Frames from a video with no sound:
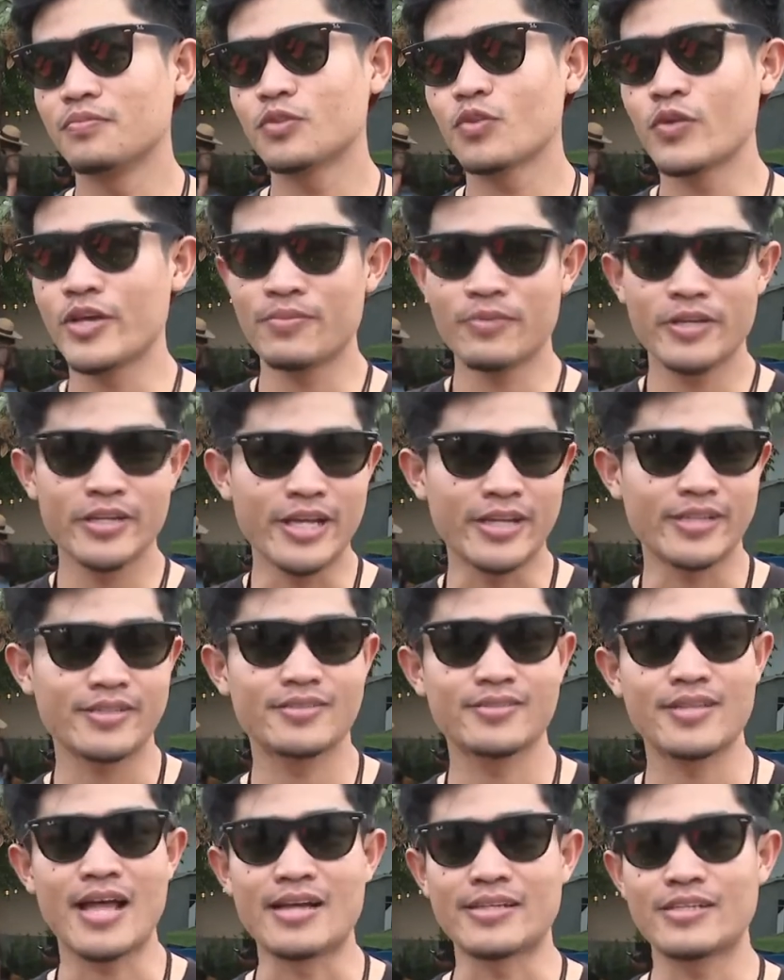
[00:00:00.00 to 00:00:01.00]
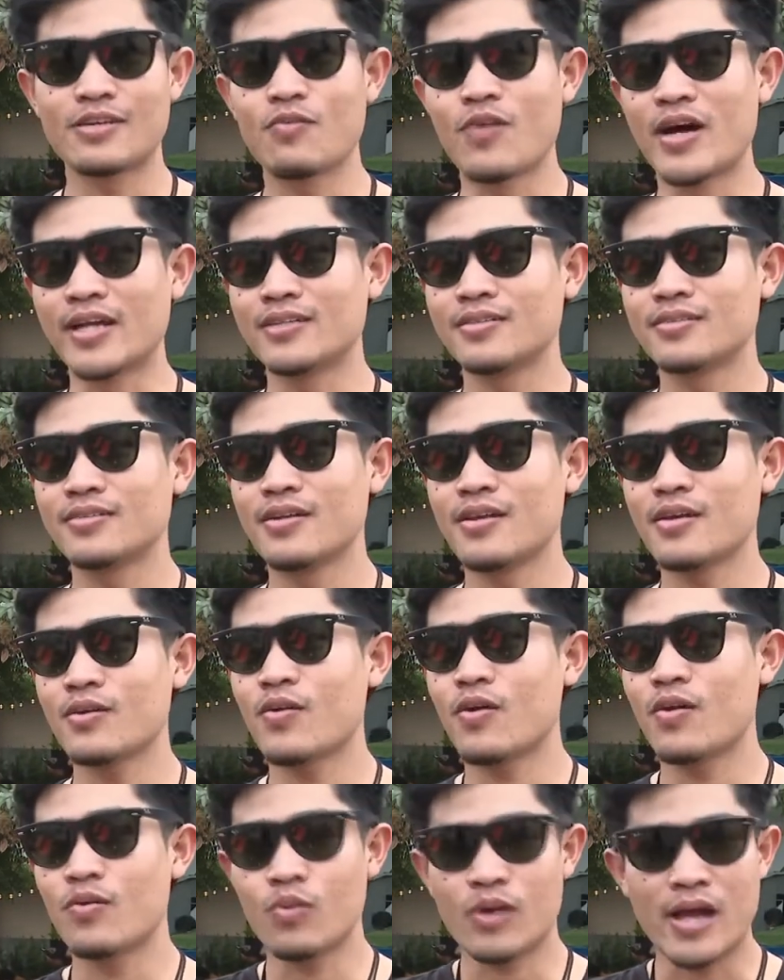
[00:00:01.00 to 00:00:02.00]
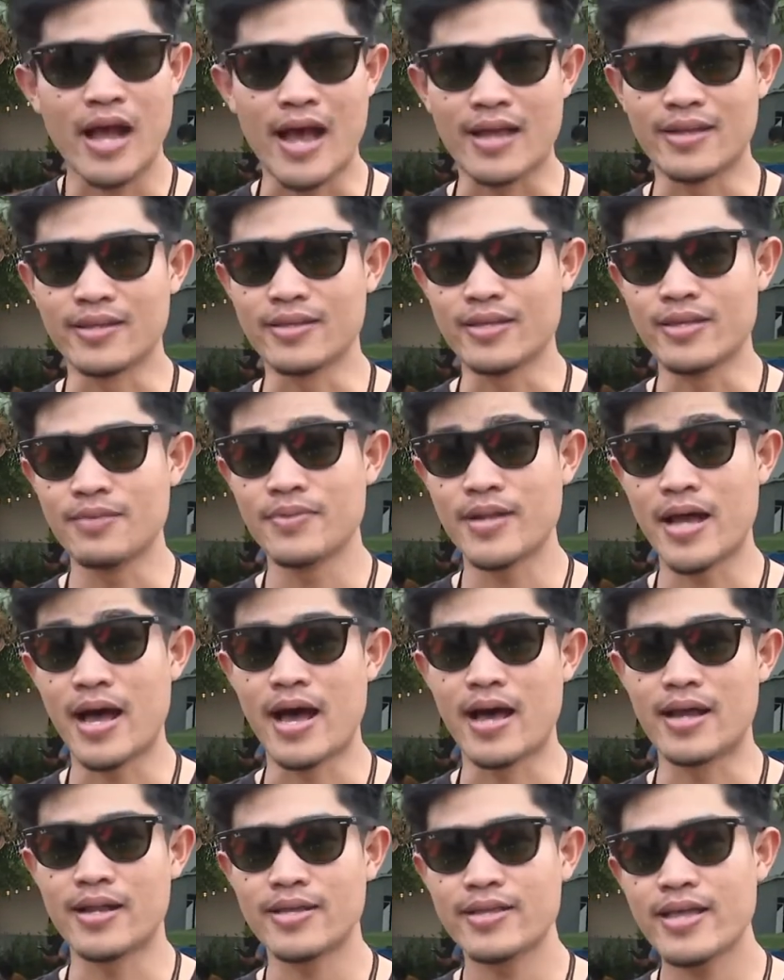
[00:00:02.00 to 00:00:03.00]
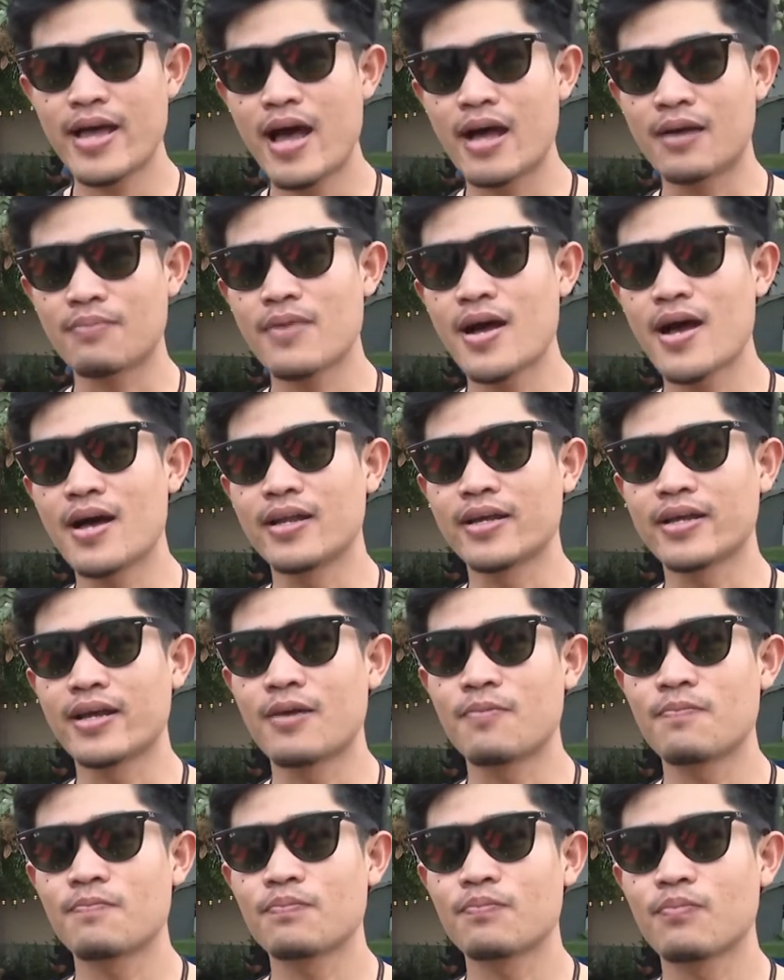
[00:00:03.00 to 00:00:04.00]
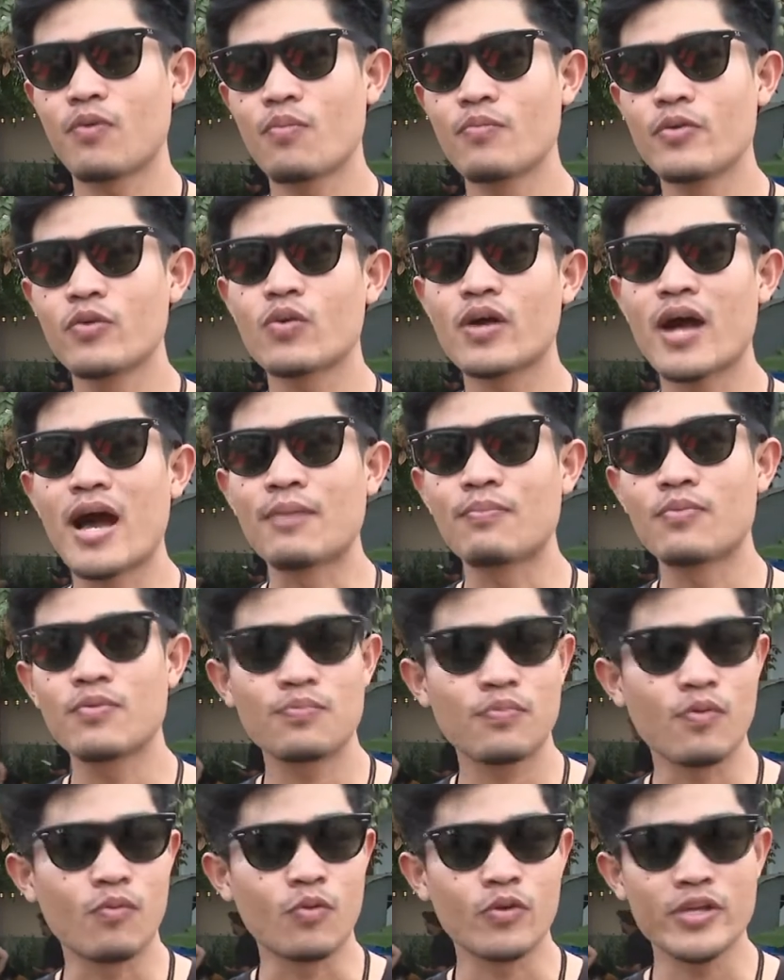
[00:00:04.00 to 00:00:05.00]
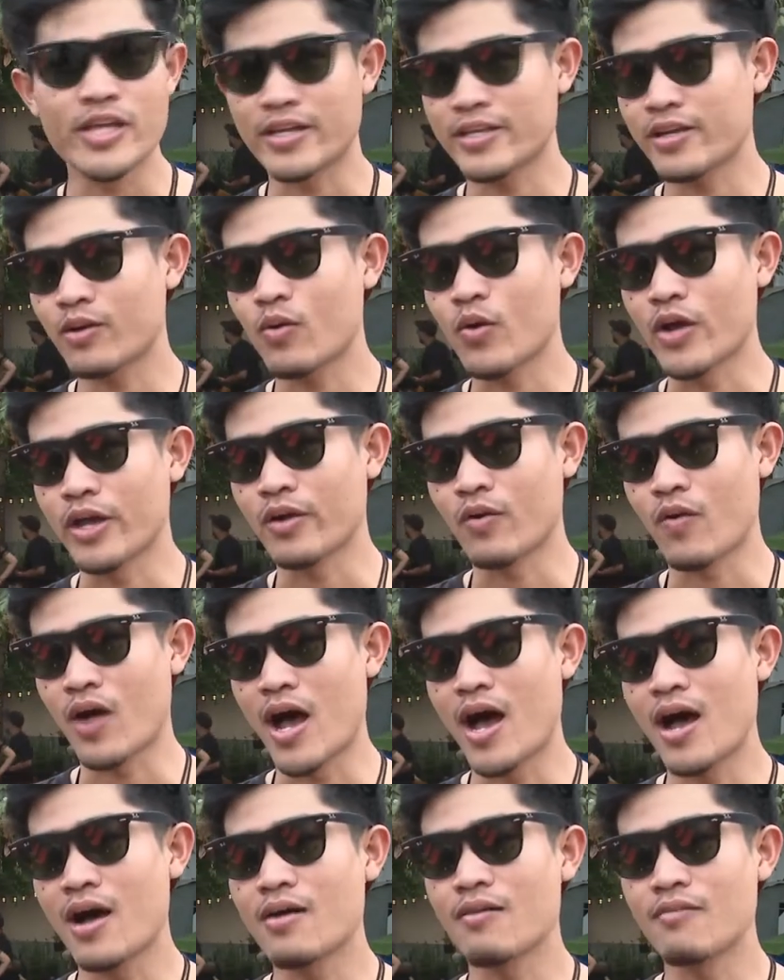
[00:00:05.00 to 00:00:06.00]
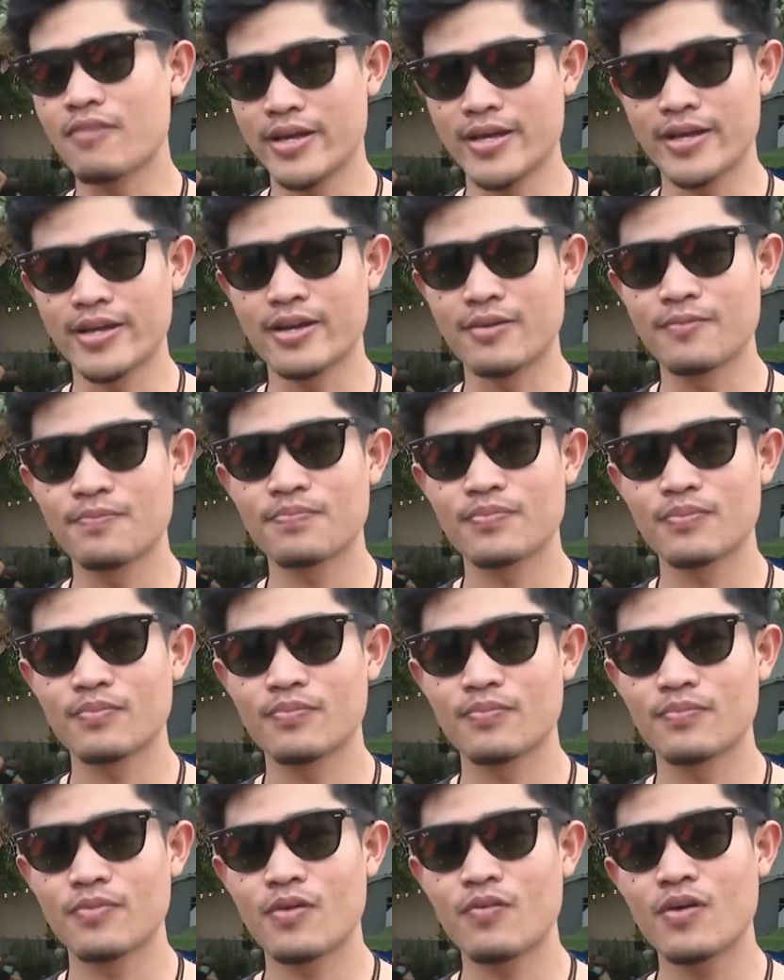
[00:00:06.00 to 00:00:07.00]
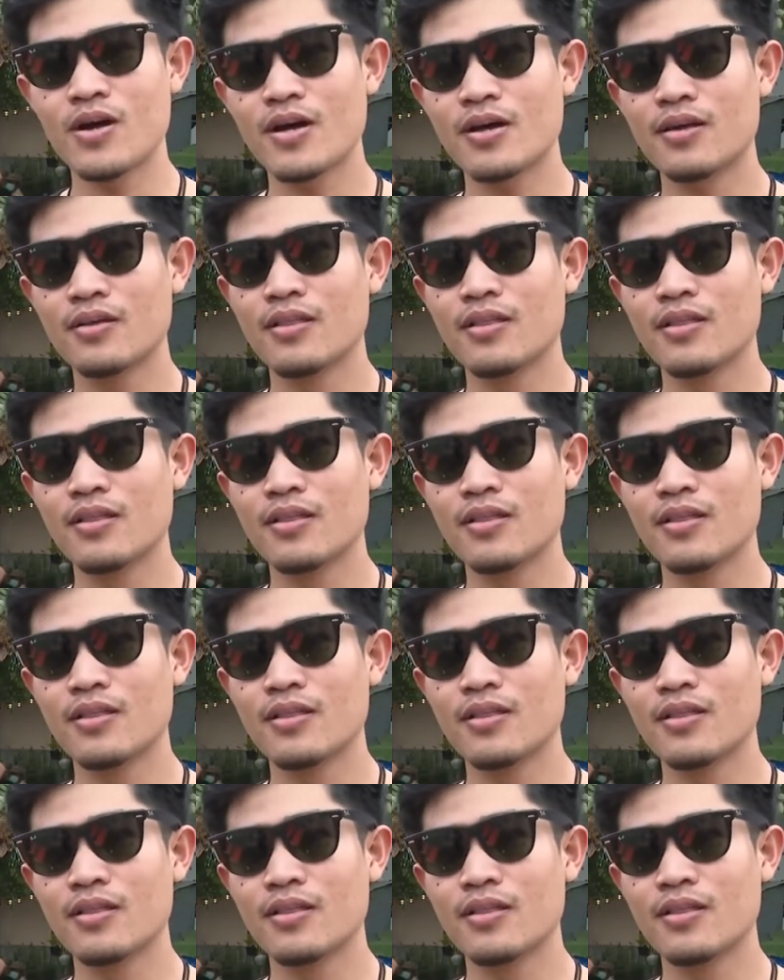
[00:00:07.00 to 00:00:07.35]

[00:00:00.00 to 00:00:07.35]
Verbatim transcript: ตัวเองเป็นเด็กต่างจังหวัด แล้วก็โอกาสอย่างนี้มันหาได้ยากมากเลยครับพอมีโอกาสปุ๊บผมก็อยากจะขอยขวาไว้ครับ เพราะว่า